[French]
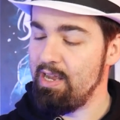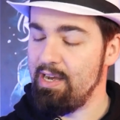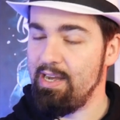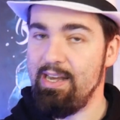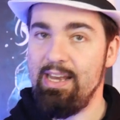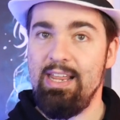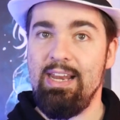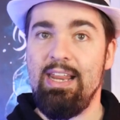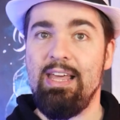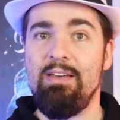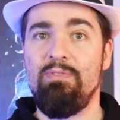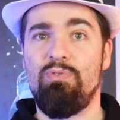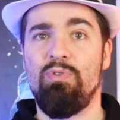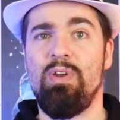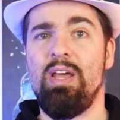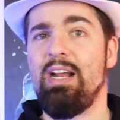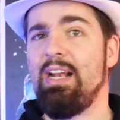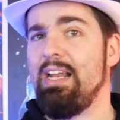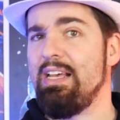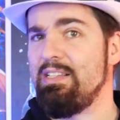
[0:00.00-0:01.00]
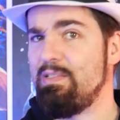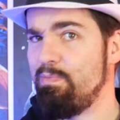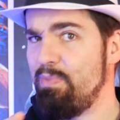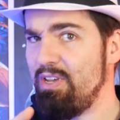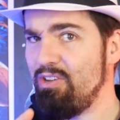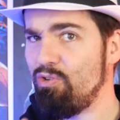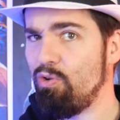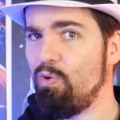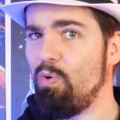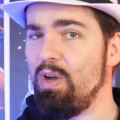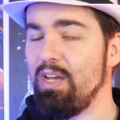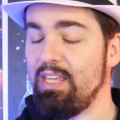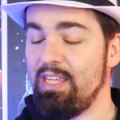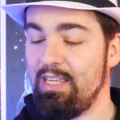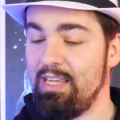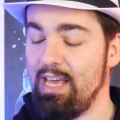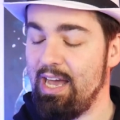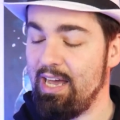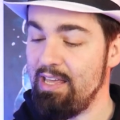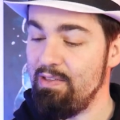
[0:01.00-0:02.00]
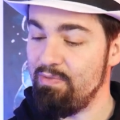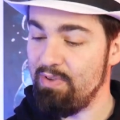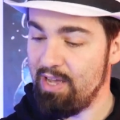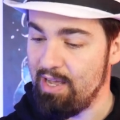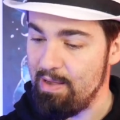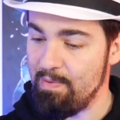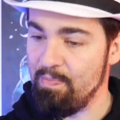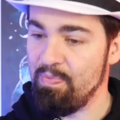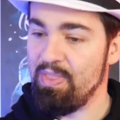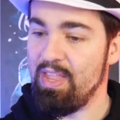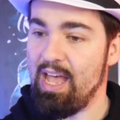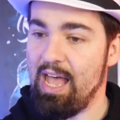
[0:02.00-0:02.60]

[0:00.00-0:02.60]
l'élève de la classe B, je crois, qui arrive à,